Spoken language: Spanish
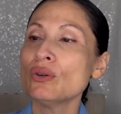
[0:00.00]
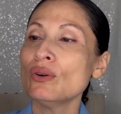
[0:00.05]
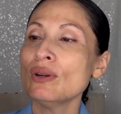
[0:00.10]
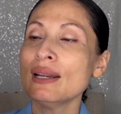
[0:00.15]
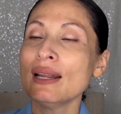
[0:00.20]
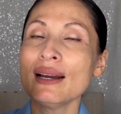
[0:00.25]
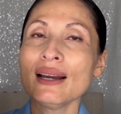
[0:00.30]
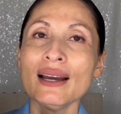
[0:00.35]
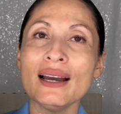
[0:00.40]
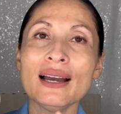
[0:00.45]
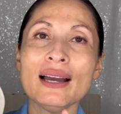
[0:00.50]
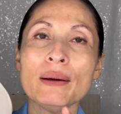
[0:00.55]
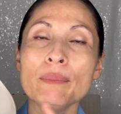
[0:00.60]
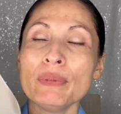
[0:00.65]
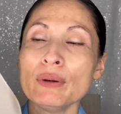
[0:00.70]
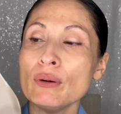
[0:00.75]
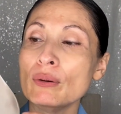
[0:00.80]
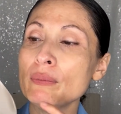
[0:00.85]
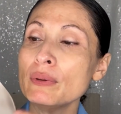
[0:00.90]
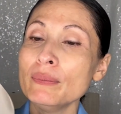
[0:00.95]
con la caja,
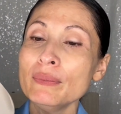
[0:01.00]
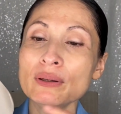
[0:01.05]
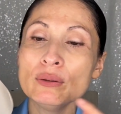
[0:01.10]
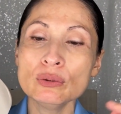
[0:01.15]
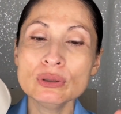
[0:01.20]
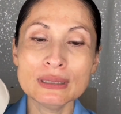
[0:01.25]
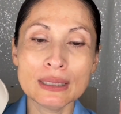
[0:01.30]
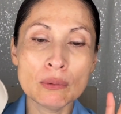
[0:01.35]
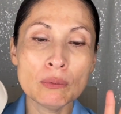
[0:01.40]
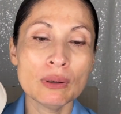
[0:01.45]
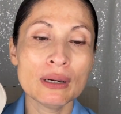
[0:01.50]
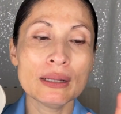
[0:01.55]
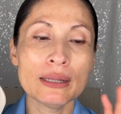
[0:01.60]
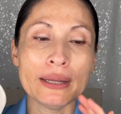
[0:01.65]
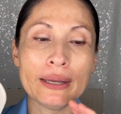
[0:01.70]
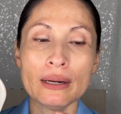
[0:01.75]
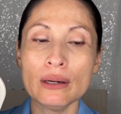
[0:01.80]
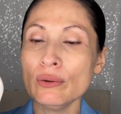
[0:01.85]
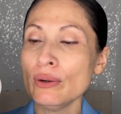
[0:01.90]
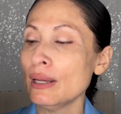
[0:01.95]
pero a mí me gusta
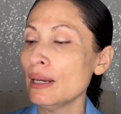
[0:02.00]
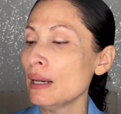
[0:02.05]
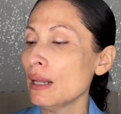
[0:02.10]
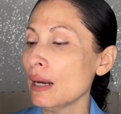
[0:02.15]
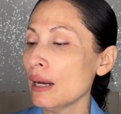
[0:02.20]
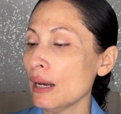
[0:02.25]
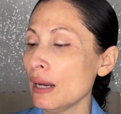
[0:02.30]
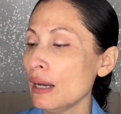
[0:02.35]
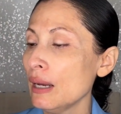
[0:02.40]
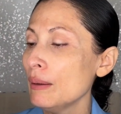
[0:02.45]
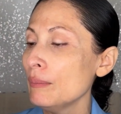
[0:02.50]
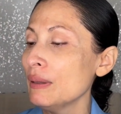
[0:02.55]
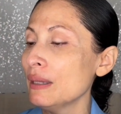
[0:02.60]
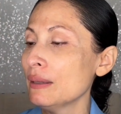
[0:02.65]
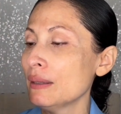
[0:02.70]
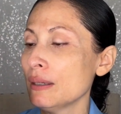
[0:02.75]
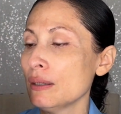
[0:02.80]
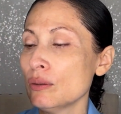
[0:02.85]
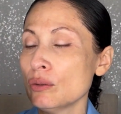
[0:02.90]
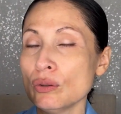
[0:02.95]
guardarlos en la caja
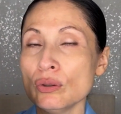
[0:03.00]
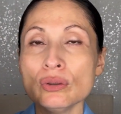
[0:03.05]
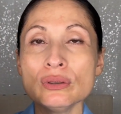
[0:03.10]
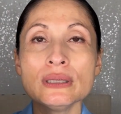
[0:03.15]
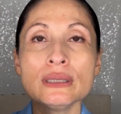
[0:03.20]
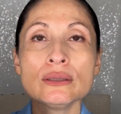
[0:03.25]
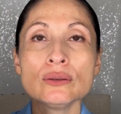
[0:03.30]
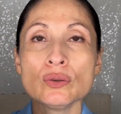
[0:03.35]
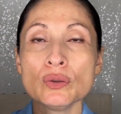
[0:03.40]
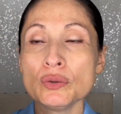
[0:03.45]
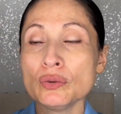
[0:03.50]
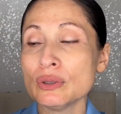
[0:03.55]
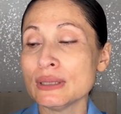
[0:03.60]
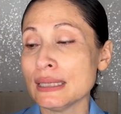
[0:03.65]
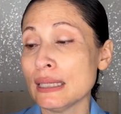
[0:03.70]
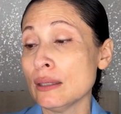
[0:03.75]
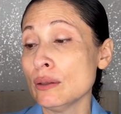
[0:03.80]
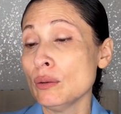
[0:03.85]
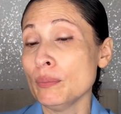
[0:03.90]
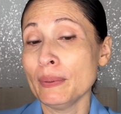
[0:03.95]
mientras no los estoy
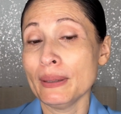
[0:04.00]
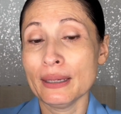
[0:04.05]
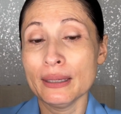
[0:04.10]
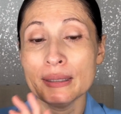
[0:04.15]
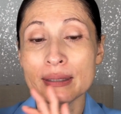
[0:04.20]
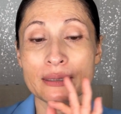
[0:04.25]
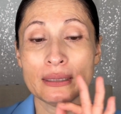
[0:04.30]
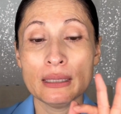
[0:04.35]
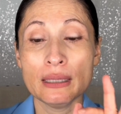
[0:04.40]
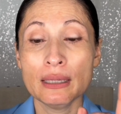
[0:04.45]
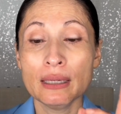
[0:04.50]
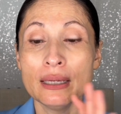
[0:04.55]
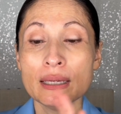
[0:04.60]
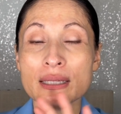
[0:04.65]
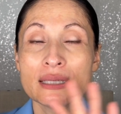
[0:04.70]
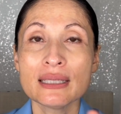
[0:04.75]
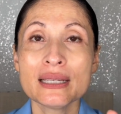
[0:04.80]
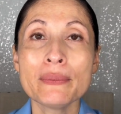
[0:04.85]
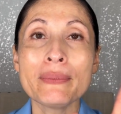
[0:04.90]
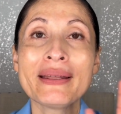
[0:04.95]
usando para que
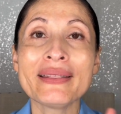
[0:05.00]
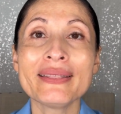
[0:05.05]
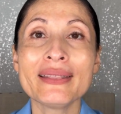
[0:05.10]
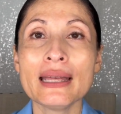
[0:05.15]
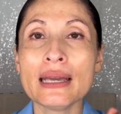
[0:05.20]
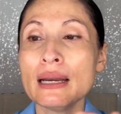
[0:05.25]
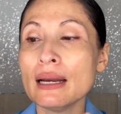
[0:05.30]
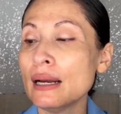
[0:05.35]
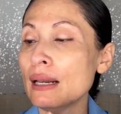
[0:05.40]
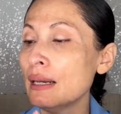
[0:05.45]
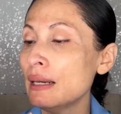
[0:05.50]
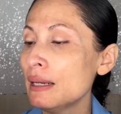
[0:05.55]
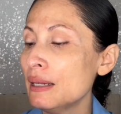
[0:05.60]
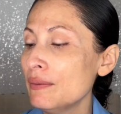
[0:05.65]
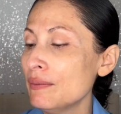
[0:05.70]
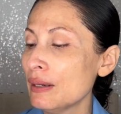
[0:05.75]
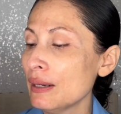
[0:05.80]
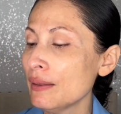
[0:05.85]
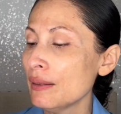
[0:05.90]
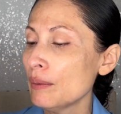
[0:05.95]
se, mantengan
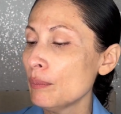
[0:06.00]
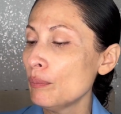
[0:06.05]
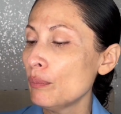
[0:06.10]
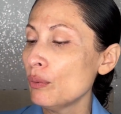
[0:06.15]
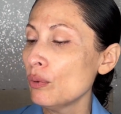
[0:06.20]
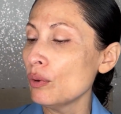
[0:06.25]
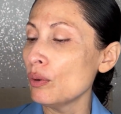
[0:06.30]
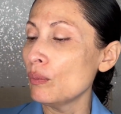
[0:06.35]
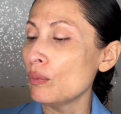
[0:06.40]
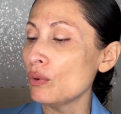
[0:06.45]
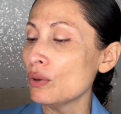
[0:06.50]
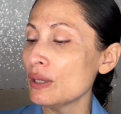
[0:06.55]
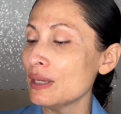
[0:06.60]
libres de polvo.